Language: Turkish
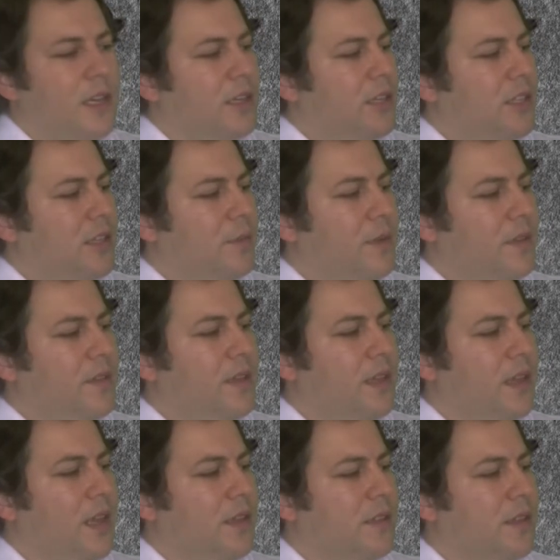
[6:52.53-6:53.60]
İşte biz
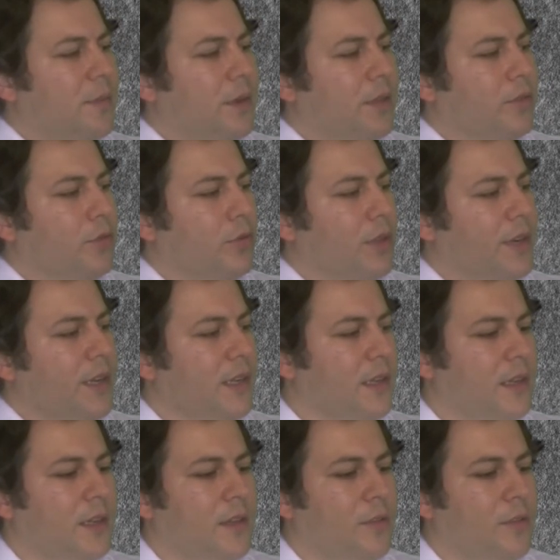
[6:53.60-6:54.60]
de eş zamanlı olarak